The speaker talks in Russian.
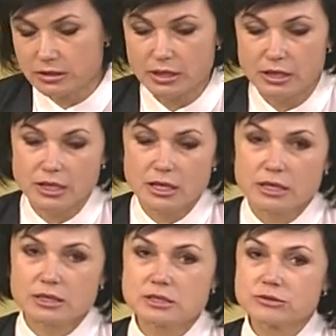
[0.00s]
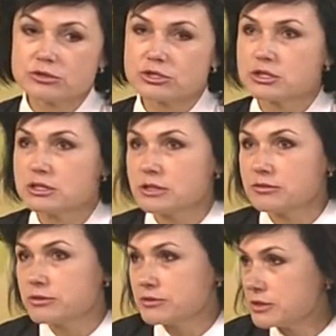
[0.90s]
Угу. На сегодняшний день
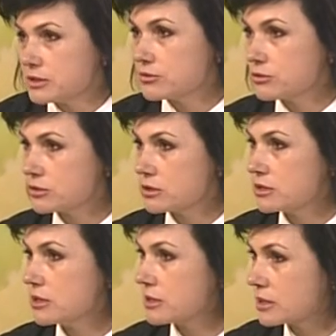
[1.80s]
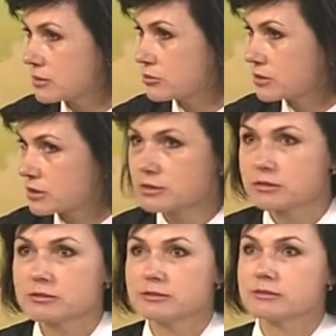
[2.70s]
вы все в курсе дела, Крым у нас
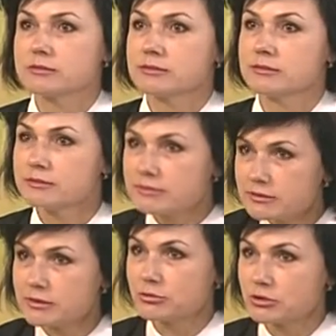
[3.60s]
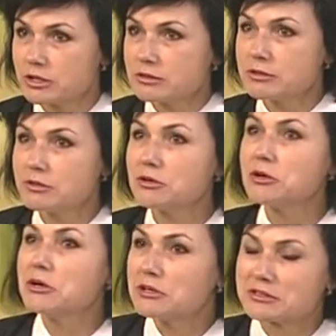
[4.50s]
его Пока нет. что чуть-чуть
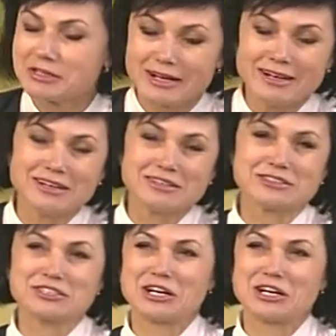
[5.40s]
отжали, да, фиксировали.